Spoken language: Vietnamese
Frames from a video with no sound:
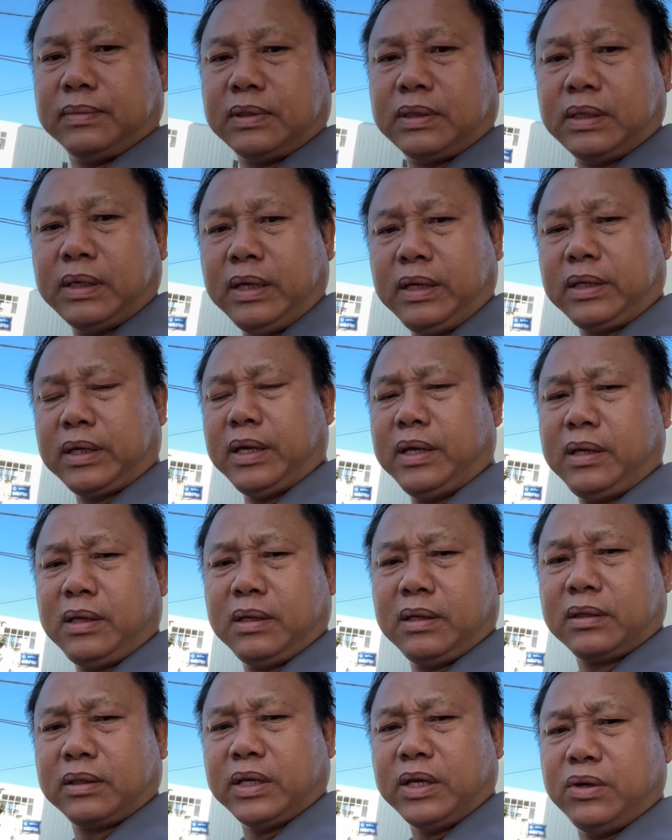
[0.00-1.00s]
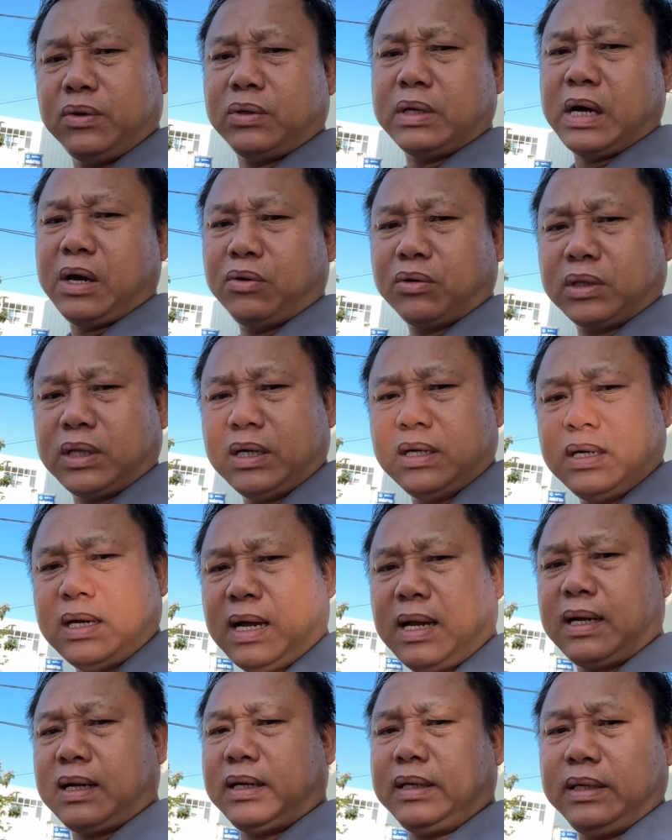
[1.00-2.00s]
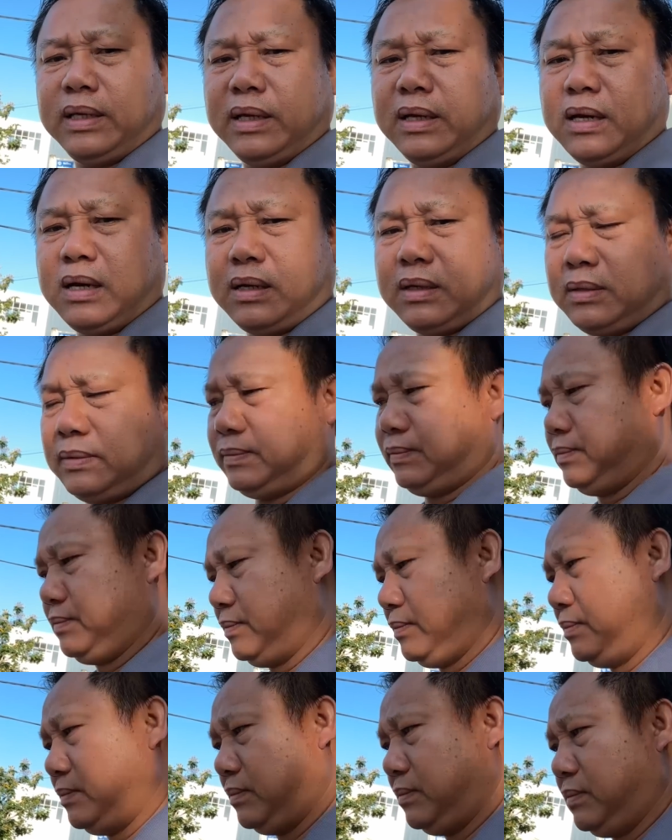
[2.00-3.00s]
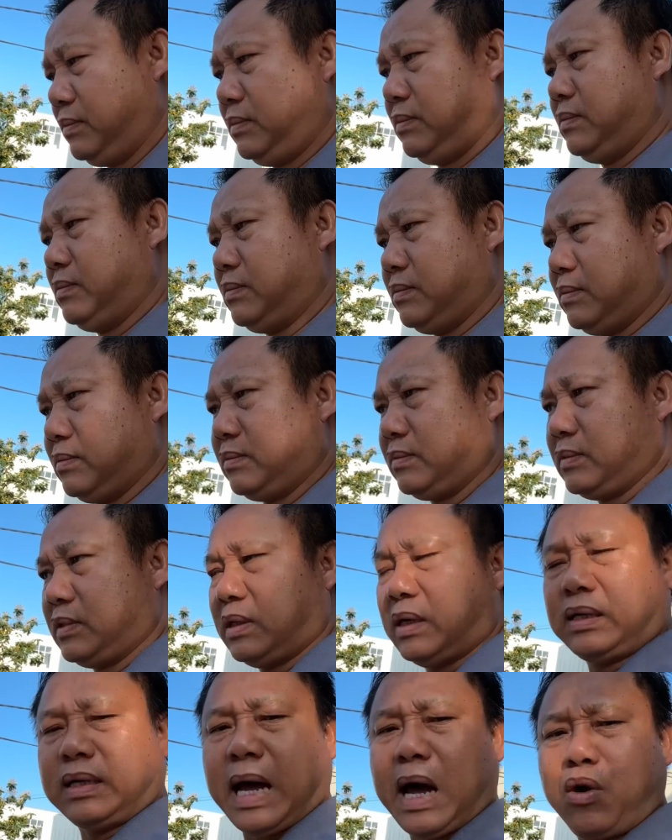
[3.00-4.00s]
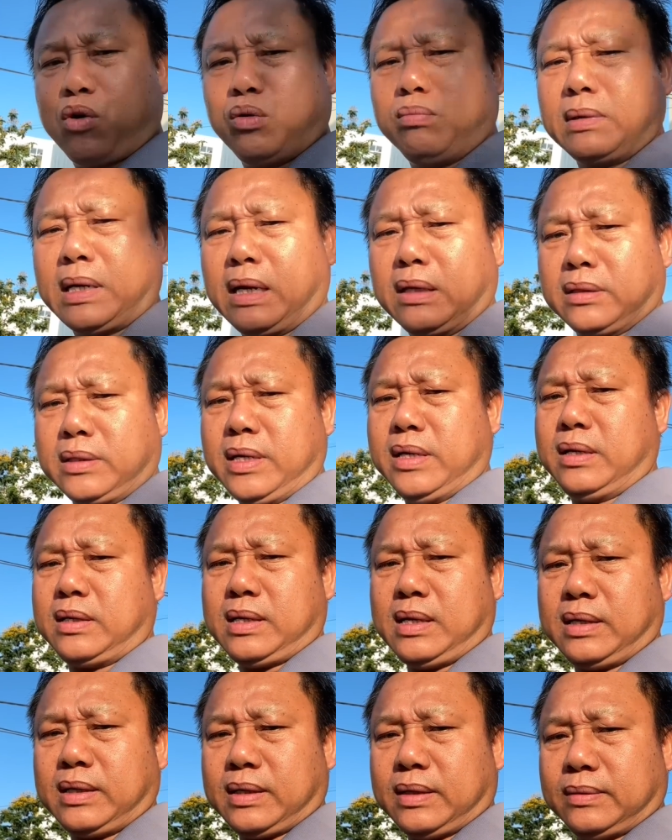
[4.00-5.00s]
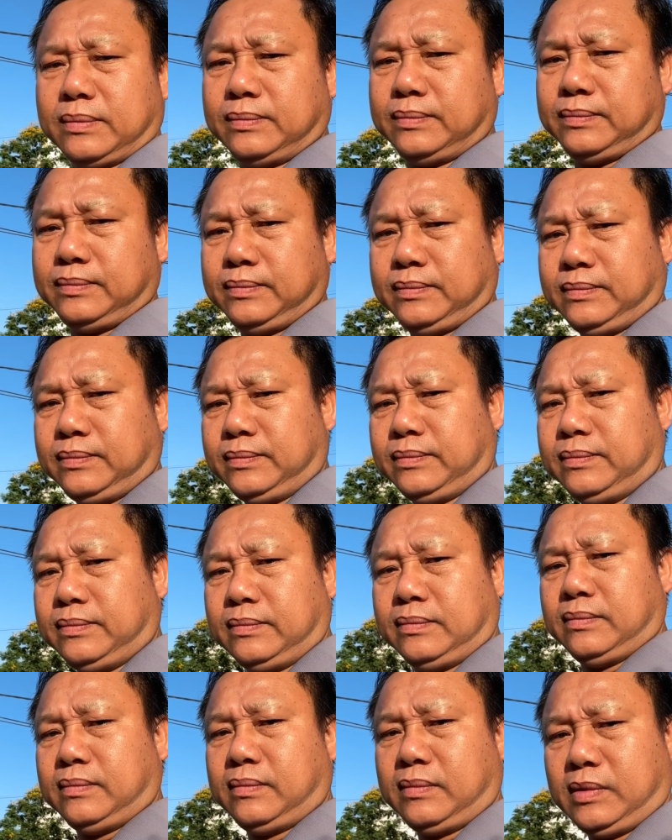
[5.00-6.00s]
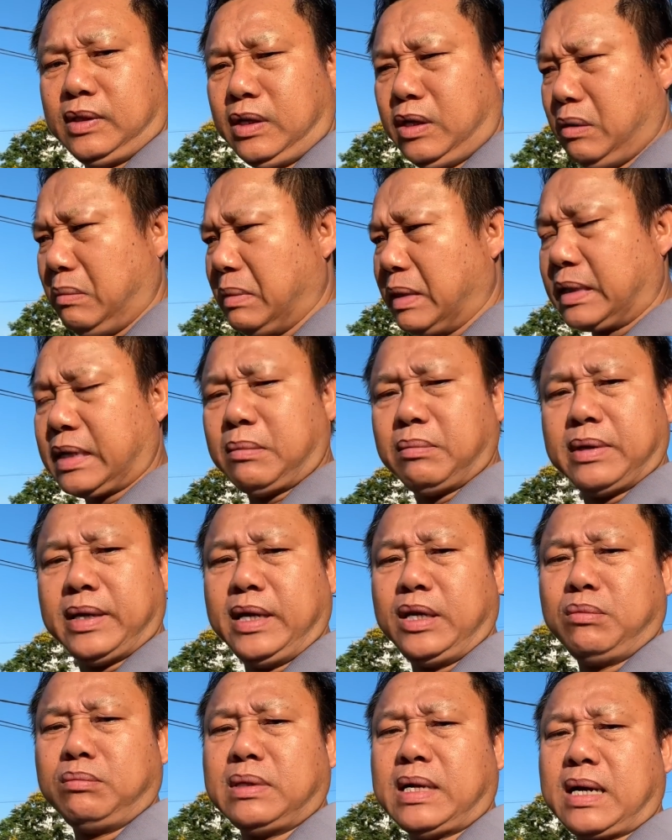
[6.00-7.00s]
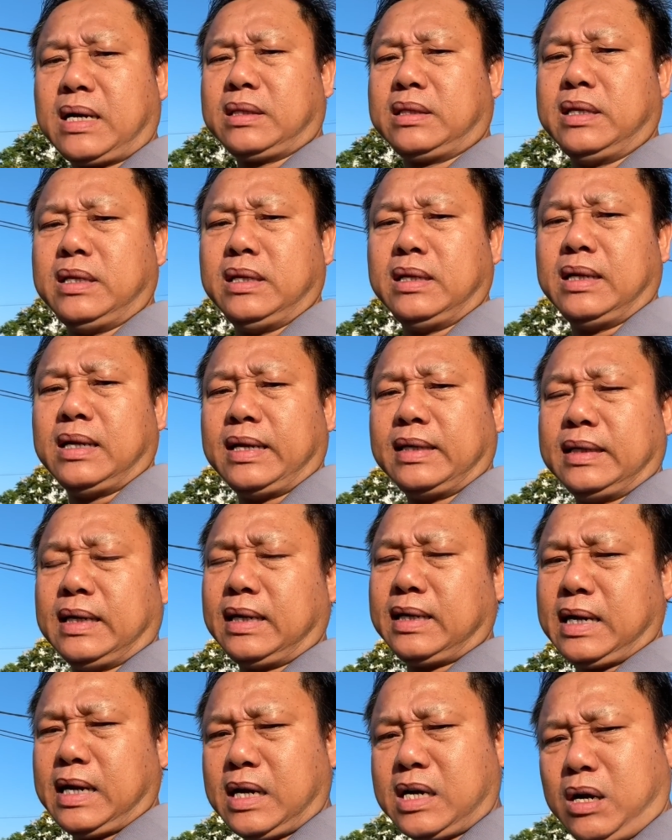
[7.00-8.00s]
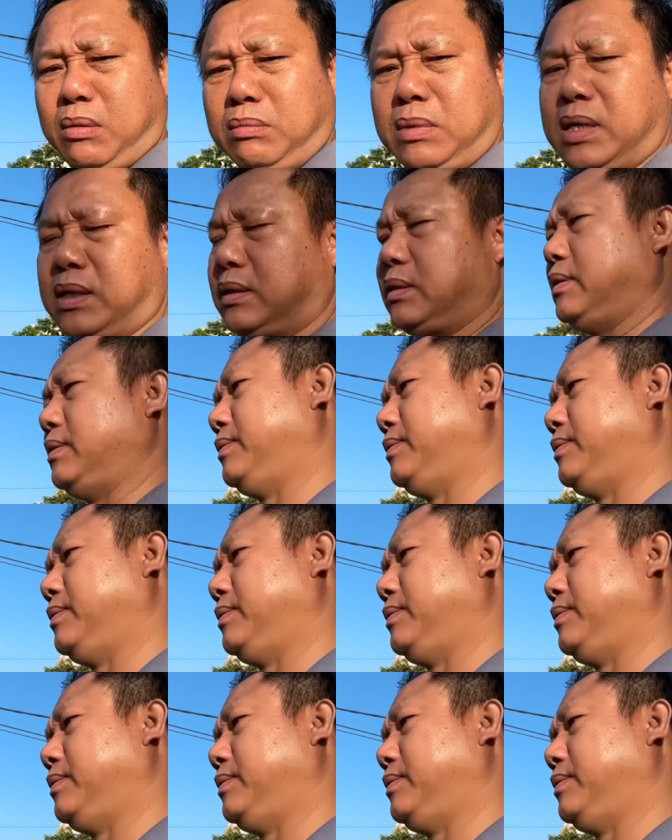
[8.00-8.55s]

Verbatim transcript: khi chi tiêu đầu tư hay là cái gì đó ở đâu cũng cần tiền thôi nhưng mà trong khi chúng ta có tiền là giãn ngăn không được